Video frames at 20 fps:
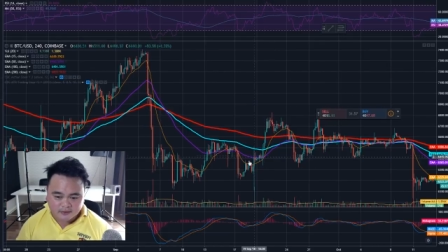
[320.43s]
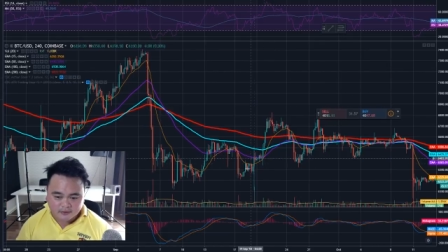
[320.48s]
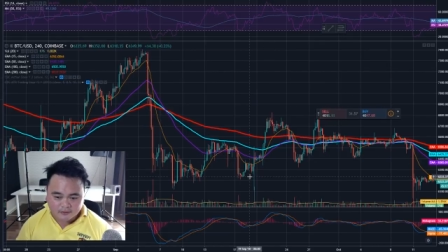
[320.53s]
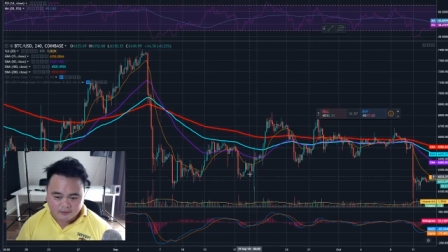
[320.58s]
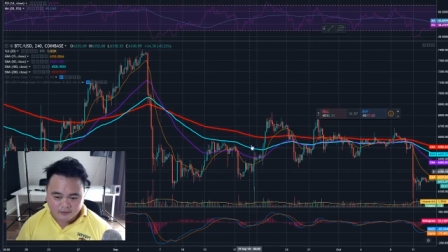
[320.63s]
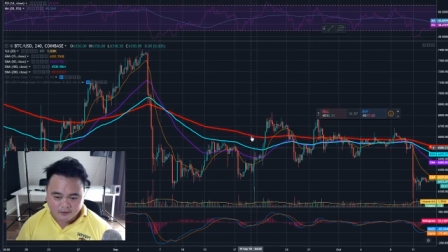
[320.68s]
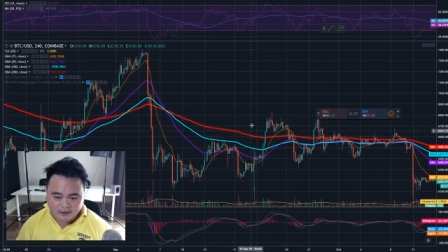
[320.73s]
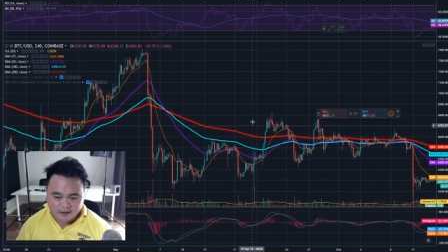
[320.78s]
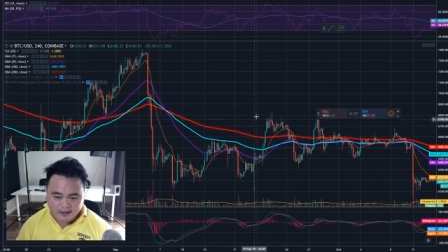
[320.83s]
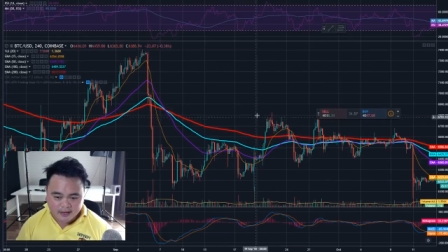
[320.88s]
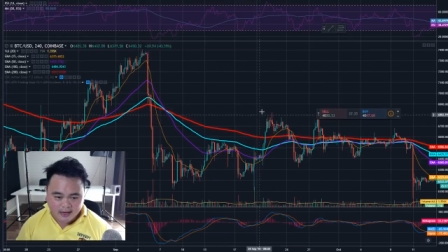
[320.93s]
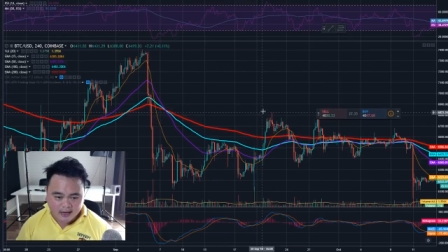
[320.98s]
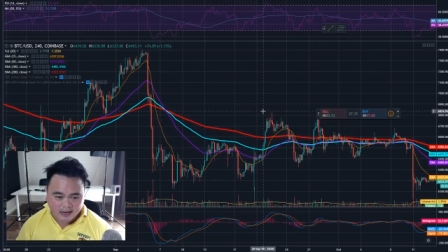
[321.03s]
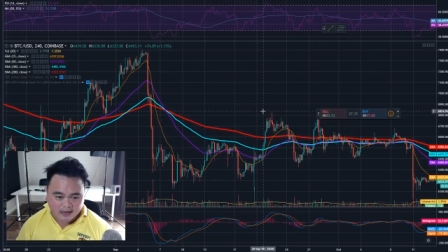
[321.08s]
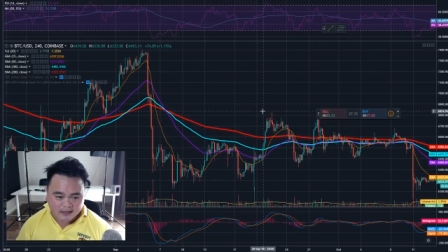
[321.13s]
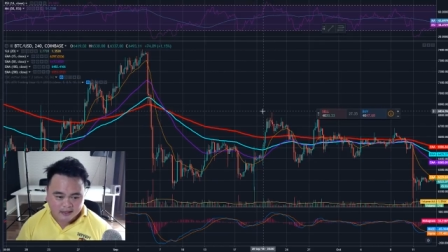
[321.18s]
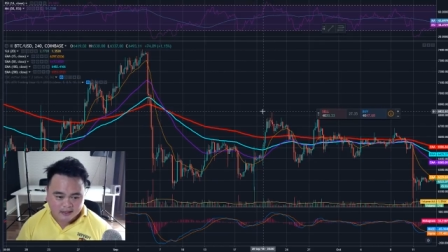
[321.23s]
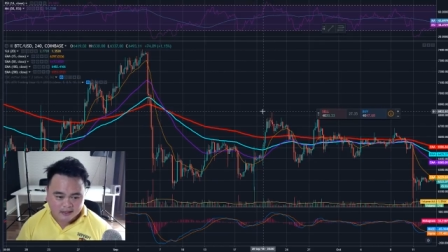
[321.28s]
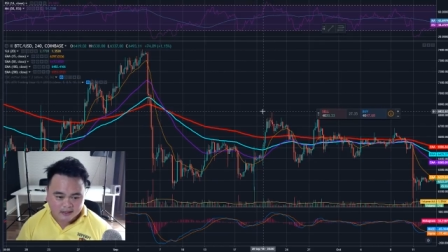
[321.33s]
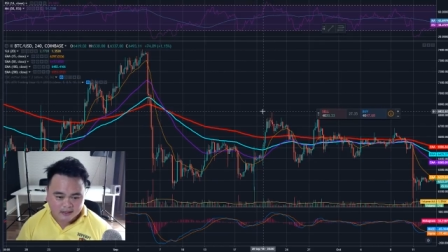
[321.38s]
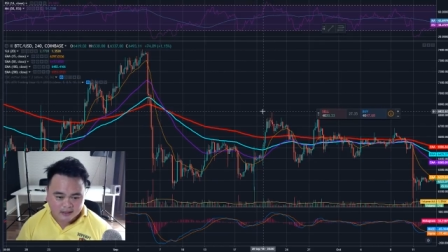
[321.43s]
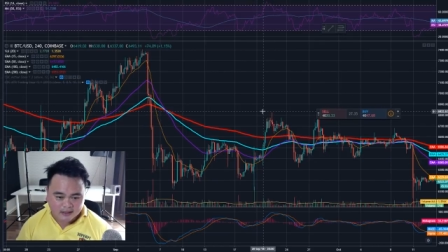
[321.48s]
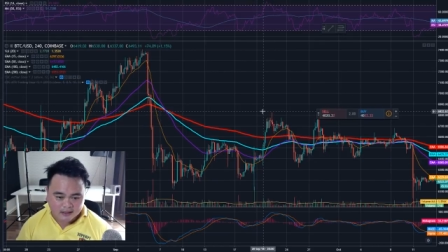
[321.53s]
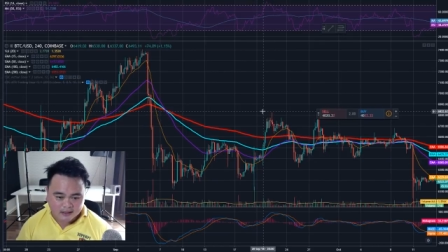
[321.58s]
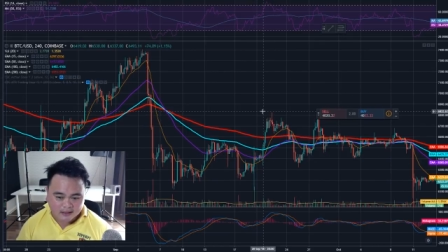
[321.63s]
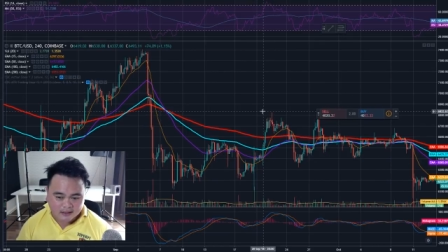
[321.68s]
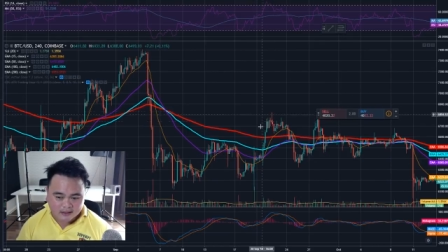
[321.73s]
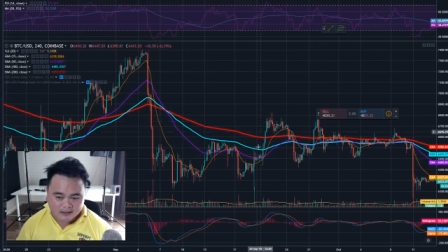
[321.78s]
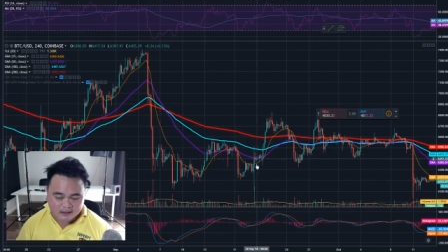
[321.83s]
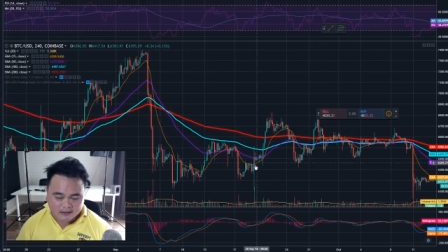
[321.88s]
200ได้เนี่ยนะ
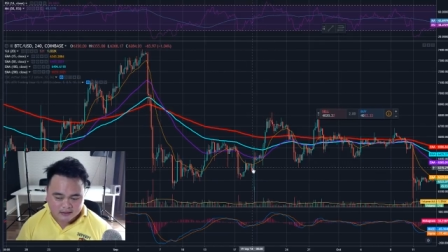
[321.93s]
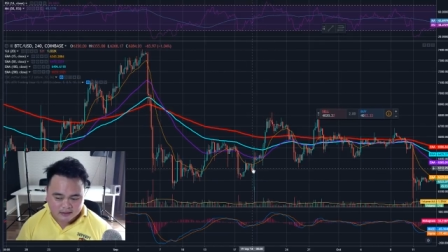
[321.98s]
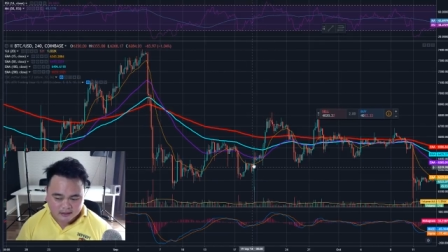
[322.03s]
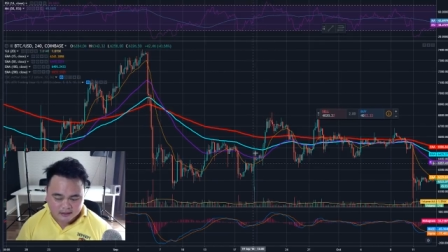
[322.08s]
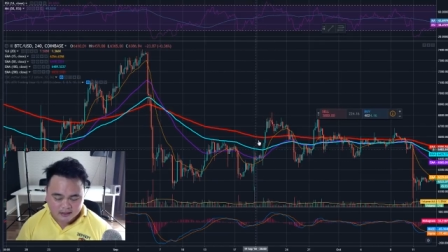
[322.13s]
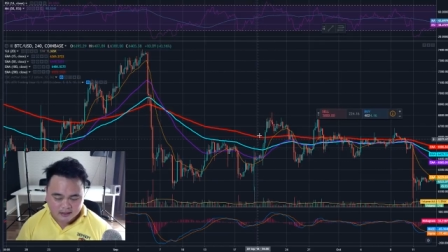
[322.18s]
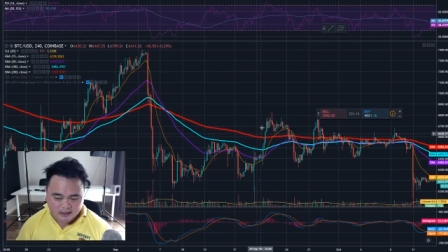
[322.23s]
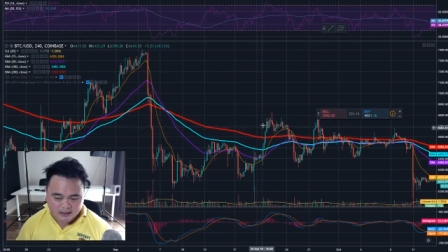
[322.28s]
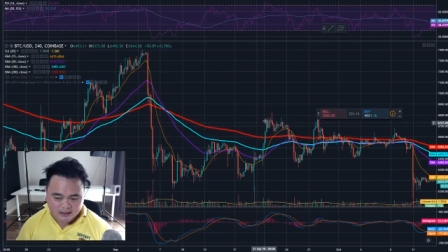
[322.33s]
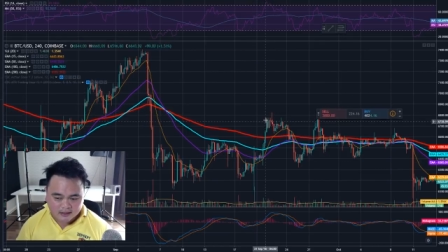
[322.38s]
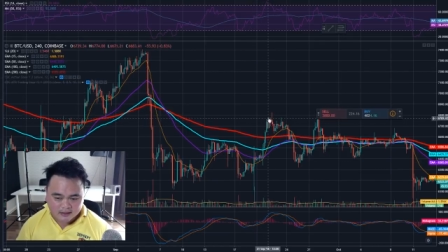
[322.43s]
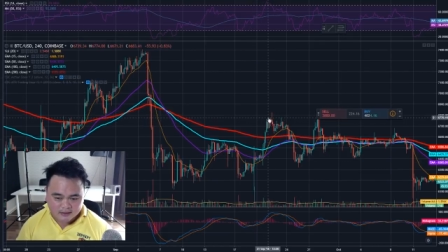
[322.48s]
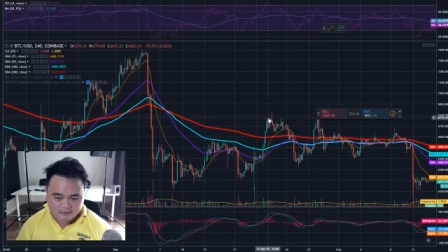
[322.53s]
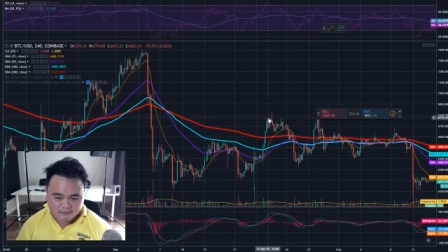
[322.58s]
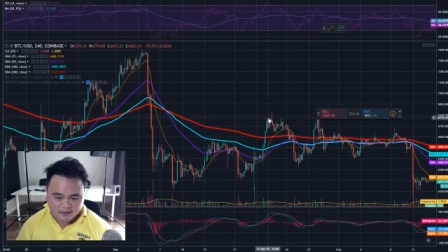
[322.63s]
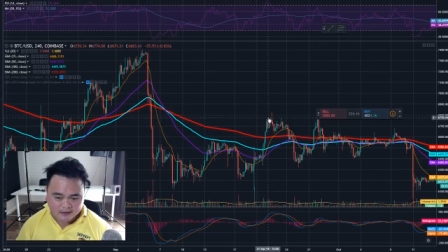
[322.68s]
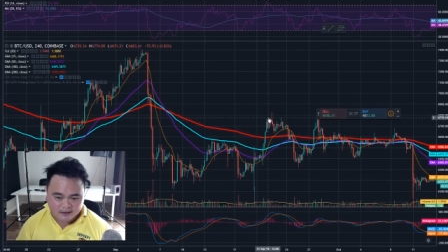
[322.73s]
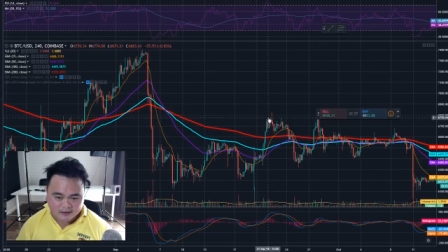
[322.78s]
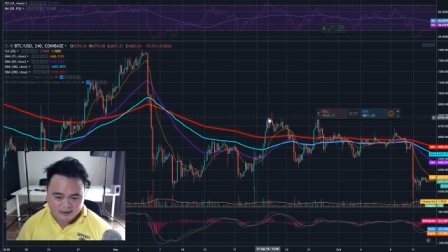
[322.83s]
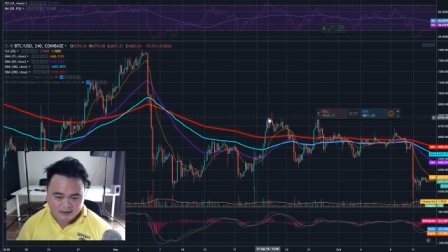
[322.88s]
เห็นไหม